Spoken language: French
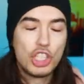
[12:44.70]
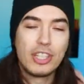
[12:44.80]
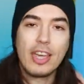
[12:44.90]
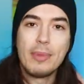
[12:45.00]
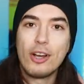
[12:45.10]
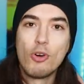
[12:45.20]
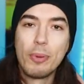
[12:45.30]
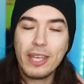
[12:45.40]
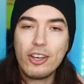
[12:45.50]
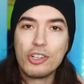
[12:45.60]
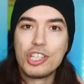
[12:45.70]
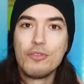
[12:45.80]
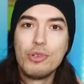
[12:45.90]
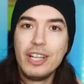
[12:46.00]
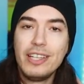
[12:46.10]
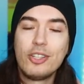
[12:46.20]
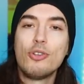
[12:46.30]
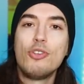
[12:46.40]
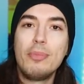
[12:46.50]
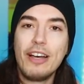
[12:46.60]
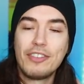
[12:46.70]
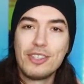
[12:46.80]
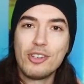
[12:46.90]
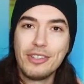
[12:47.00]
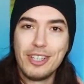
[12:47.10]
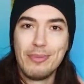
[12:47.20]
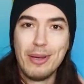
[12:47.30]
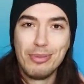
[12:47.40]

Et j'ai très bien compris quand j'ai vu les litres de bave qui sortaient de ma